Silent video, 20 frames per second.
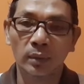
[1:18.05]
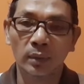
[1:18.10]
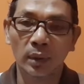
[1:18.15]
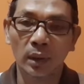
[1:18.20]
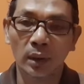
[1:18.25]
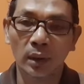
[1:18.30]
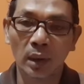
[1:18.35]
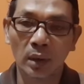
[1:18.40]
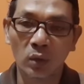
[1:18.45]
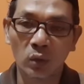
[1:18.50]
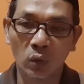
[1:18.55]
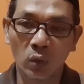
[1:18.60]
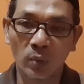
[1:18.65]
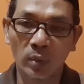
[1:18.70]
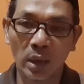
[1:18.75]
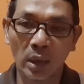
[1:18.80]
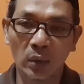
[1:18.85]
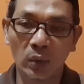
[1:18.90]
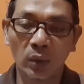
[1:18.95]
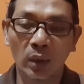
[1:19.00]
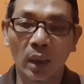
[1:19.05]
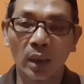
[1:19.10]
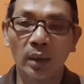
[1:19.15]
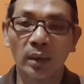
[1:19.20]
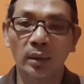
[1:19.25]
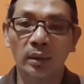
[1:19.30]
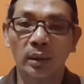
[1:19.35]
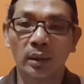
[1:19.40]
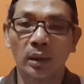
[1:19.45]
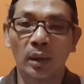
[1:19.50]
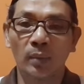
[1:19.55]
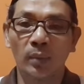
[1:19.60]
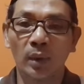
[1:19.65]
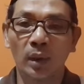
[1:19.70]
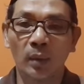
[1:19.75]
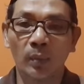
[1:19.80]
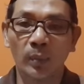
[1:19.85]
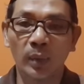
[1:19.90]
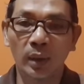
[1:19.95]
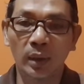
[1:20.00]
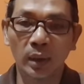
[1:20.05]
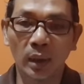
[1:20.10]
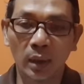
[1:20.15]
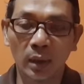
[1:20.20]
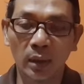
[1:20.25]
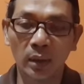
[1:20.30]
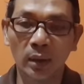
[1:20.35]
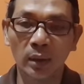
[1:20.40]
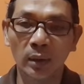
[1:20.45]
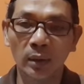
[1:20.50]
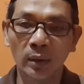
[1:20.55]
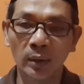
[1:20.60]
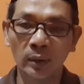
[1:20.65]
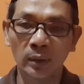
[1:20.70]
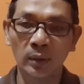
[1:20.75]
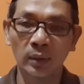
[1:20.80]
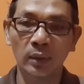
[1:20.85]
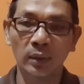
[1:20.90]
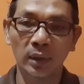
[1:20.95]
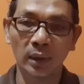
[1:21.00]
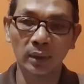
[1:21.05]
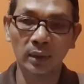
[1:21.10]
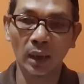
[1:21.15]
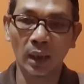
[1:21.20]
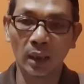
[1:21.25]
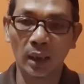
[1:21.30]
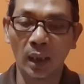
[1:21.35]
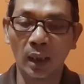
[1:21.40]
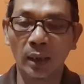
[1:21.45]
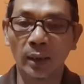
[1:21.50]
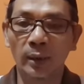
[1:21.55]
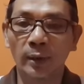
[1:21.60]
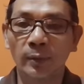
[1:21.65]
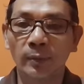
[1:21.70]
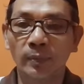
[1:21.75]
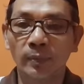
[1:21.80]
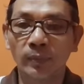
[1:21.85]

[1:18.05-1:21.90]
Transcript: Tidak cukup satu kali, tetapi lebih dari tiga kali.